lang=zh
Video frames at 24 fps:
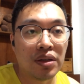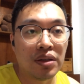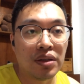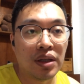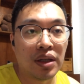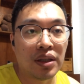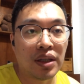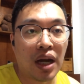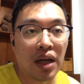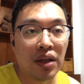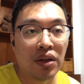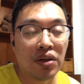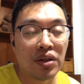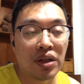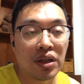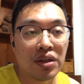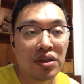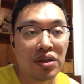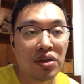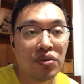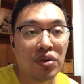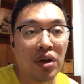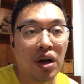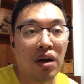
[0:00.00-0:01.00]
也打到这个
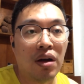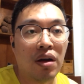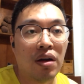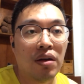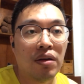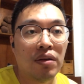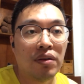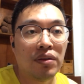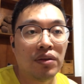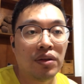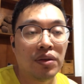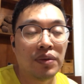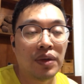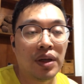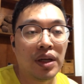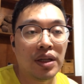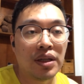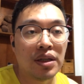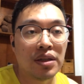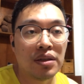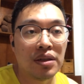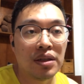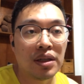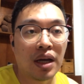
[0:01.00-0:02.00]
金国号，对不对？
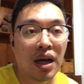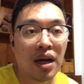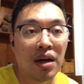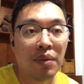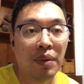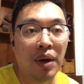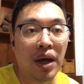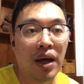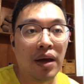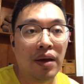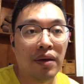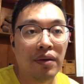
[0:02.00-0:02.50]
你自己看着办。